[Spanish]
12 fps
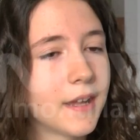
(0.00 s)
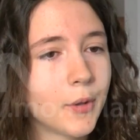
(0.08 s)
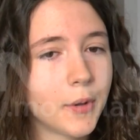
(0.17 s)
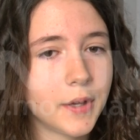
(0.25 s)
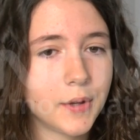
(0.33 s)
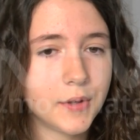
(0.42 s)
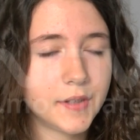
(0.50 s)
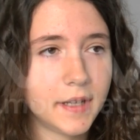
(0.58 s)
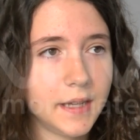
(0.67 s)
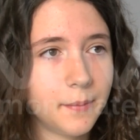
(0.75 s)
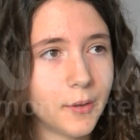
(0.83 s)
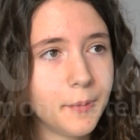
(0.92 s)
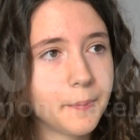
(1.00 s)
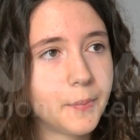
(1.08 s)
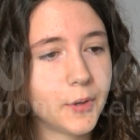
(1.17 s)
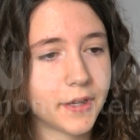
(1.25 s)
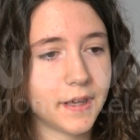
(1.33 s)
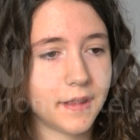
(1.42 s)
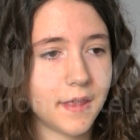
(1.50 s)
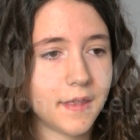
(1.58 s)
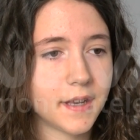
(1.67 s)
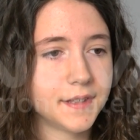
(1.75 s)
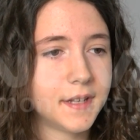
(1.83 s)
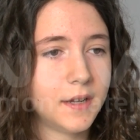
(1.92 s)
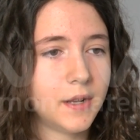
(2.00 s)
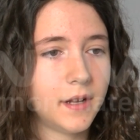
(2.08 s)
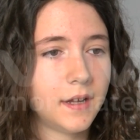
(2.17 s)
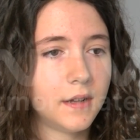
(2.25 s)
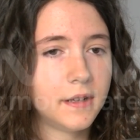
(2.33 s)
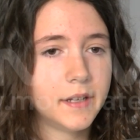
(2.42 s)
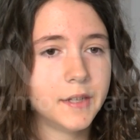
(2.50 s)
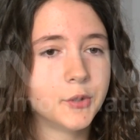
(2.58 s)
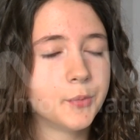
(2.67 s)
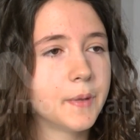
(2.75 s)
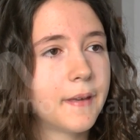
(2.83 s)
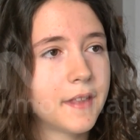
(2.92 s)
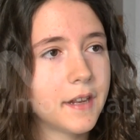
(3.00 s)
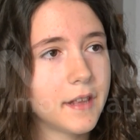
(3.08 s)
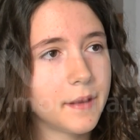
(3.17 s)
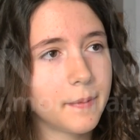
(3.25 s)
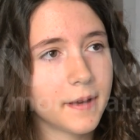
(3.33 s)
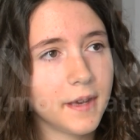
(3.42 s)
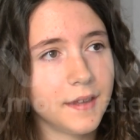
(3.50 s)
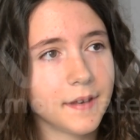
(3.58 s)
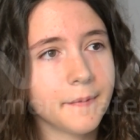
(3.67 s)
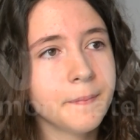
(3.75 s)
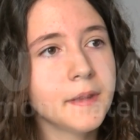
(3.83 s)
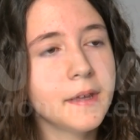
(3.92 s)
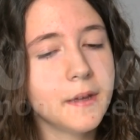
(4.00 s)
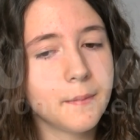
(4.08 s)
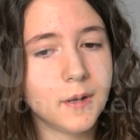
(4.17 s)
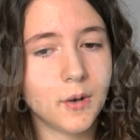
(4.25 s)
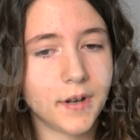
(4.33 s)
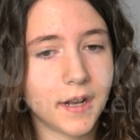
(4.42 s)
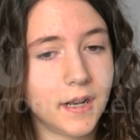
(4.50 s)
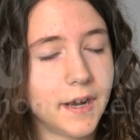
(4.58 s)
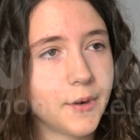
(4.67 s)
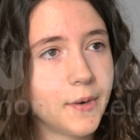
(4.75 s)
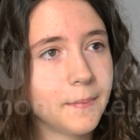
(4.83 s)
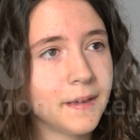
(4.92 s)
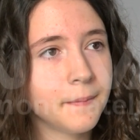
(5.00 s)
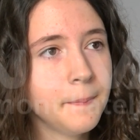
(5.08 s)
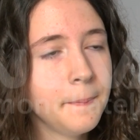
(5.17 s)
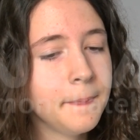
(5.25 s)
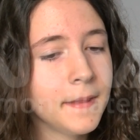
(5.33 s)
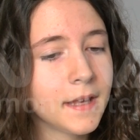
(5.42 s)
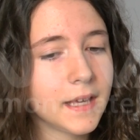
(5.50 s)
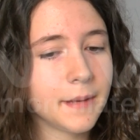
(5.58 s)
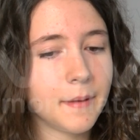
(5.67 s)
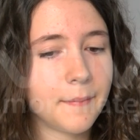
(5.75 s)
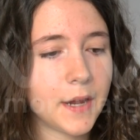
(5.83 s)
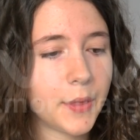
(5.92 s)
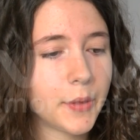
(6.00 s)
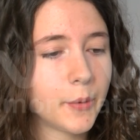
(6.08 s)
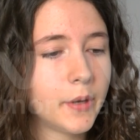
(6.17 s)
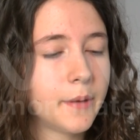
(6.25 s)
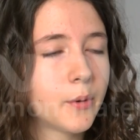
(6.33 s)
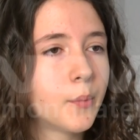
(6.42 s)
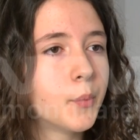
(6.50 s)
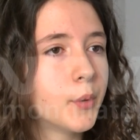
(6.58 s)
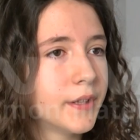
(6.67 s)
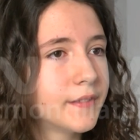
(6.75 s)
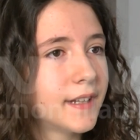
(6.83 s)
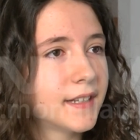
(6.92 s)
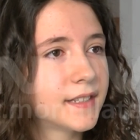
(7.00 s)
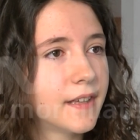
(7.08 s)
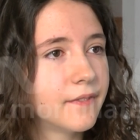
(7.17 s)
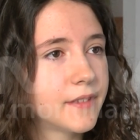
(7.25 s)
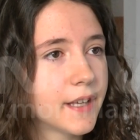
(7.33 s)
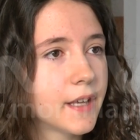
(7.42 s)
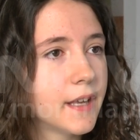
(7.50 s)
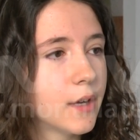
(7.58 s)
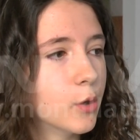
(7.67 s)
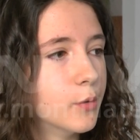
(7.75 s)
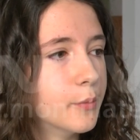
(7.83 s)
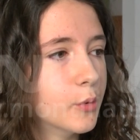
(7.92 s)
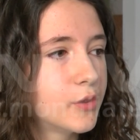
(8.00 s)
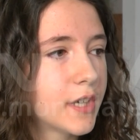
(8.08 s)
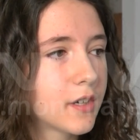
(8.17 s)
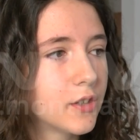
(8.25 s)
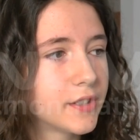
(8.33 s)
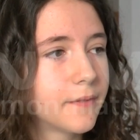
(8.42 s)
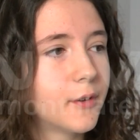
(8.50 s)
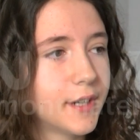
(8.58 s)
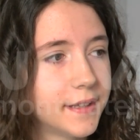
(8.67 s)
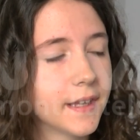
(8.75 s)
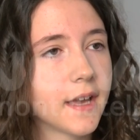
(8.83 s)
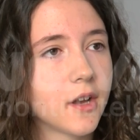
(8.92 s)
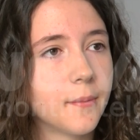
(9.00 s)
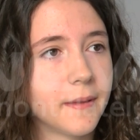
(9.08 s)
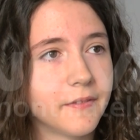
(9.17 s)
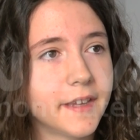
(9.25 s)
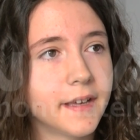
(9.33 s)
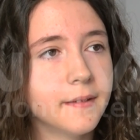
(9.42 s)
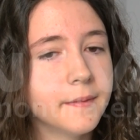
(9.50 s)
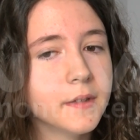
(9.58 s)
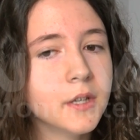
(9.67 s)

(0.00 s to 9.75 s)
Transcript: He cogido ese libro porque desde que se le leyó mi madre de pequeña, me lo regalaron a mí y me pareció un libro muy interesante y con muchas cosas bonitas que comentar